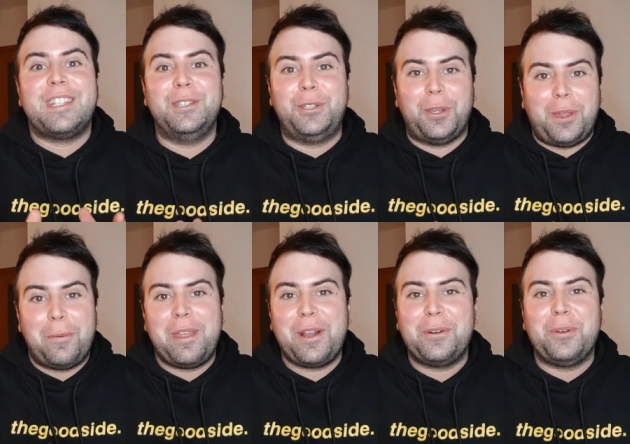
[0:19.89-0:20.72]
sin
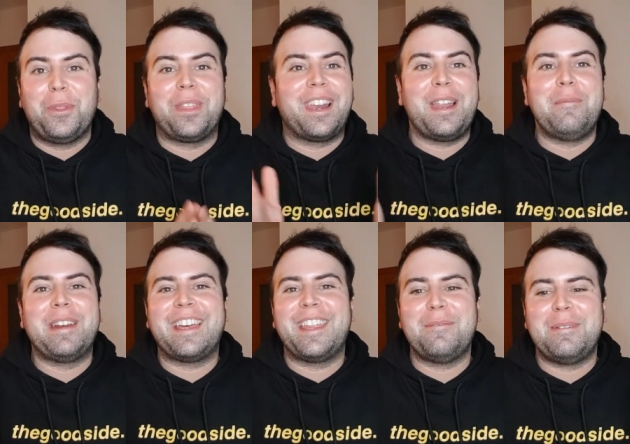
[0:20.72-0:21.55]
todavía conocer la
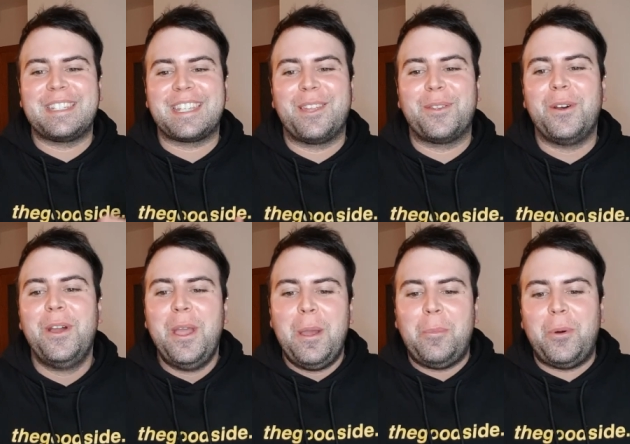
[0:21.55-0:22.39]
marca demasiado
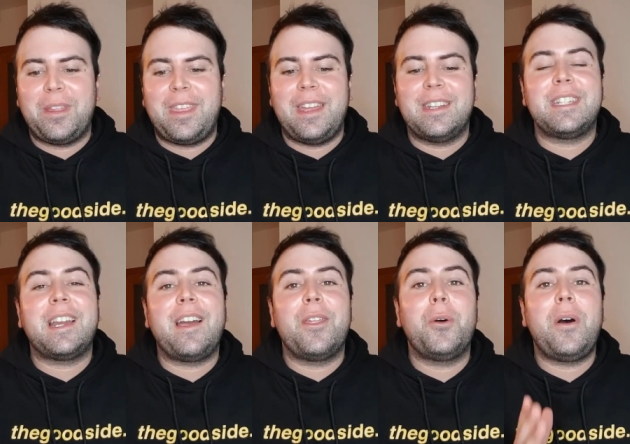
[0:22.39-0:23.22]
porque han
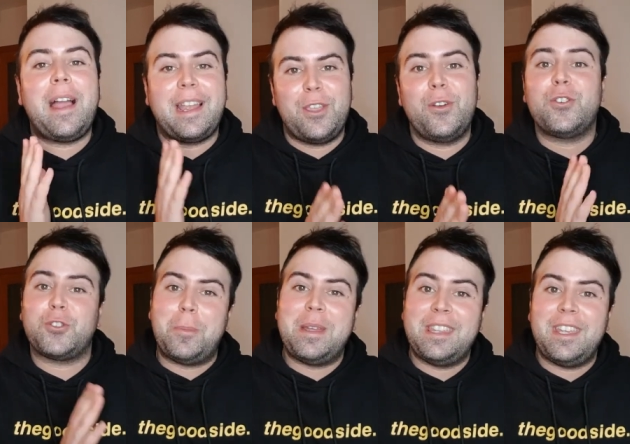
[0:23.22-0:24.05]
sacado aquello que os
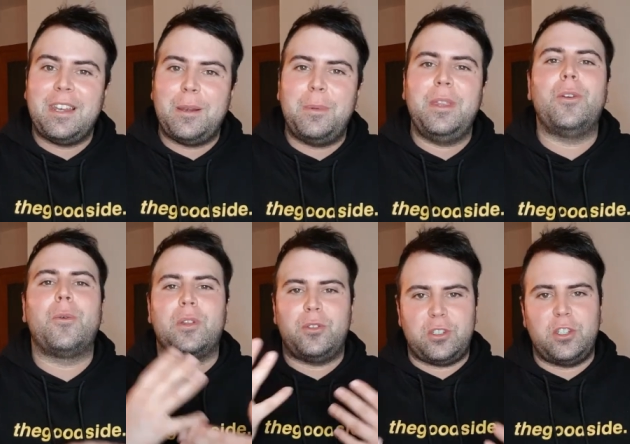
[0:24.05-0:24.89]
comenté en el vídeo
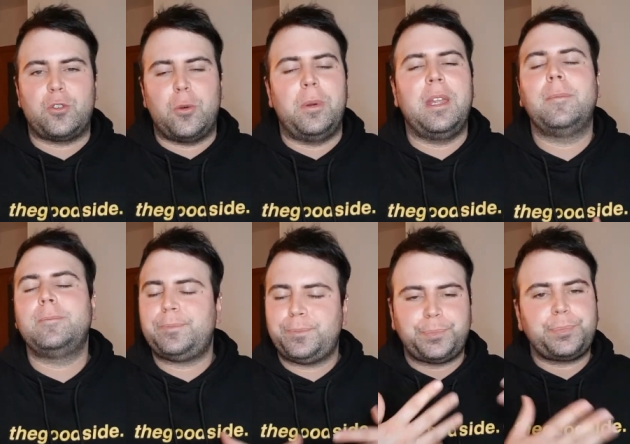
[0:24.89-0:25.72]
cuando os descubrí
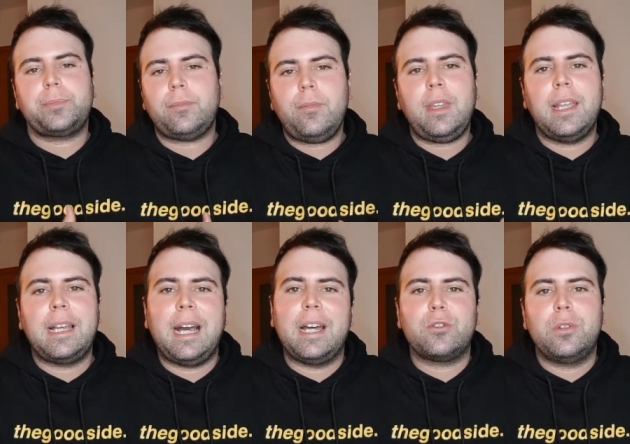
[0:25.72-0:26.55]

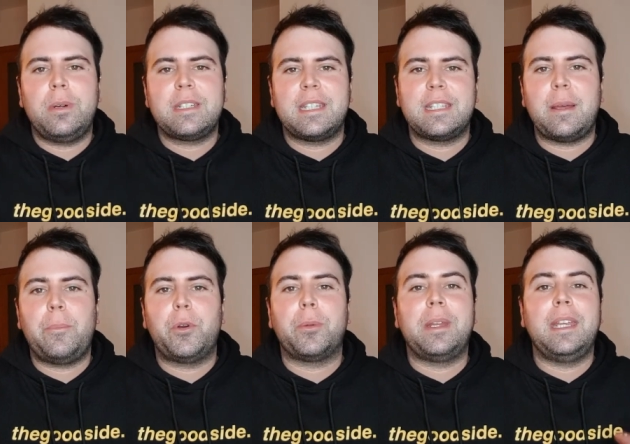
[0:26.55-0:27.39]
cajas nuevas que están
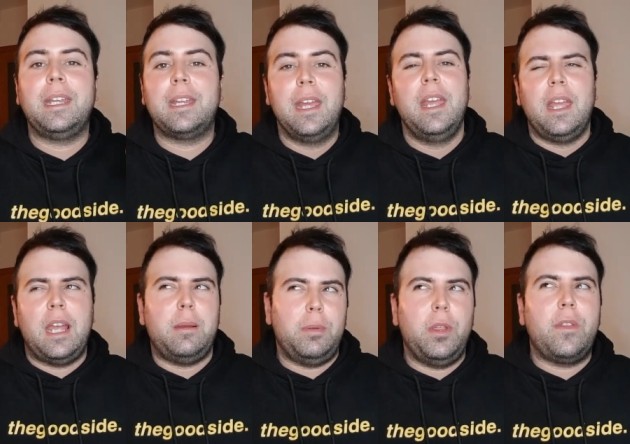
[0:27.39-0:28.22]
por venir,
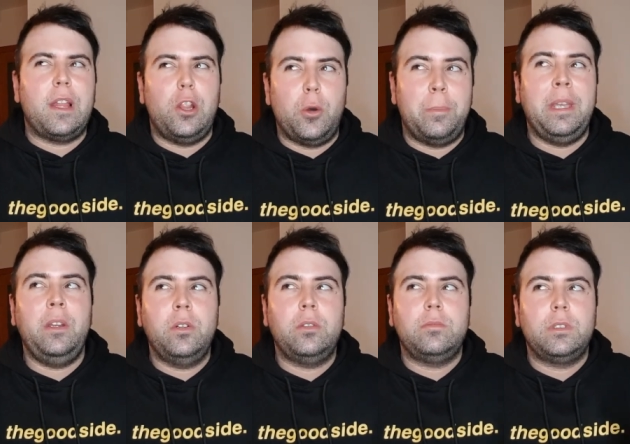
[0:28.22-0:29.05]
el vídeo del
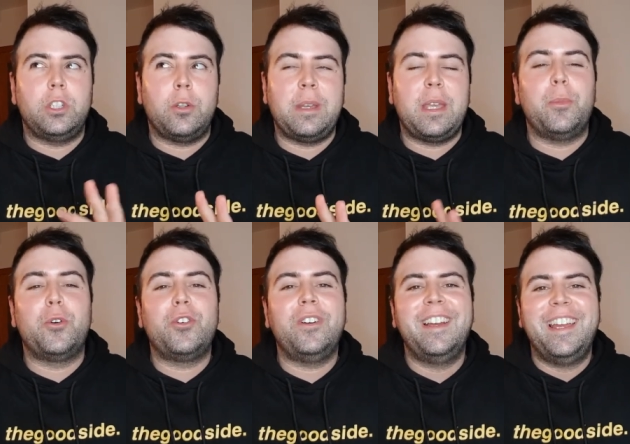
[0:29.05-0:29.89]
domingo, si no me
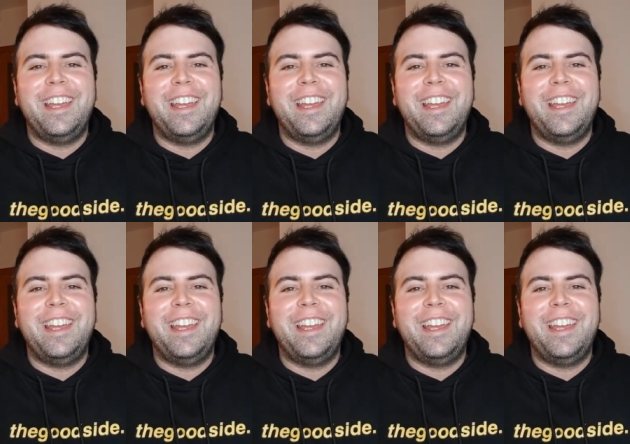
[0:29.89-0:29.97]
equivoco,